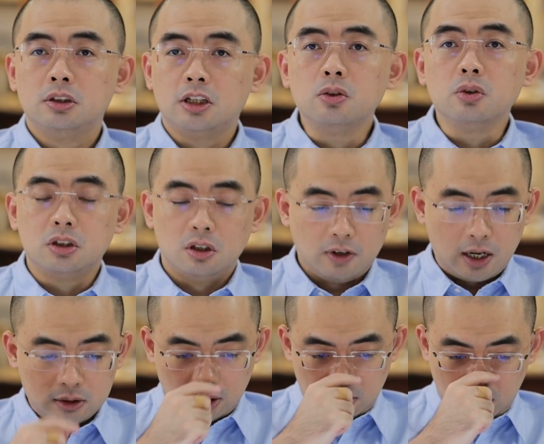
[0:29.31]
检举揭
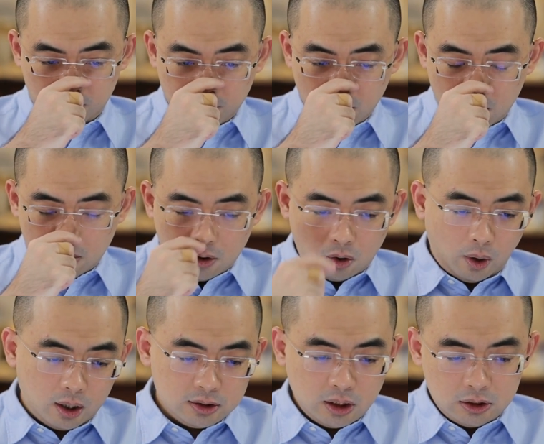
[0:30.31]
发的啊。《
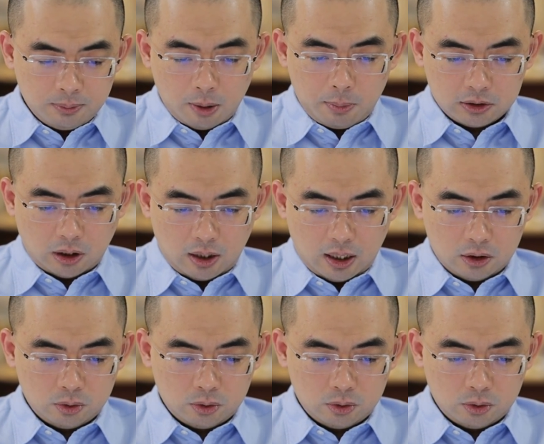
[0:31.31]
华尔街日报》报道啊，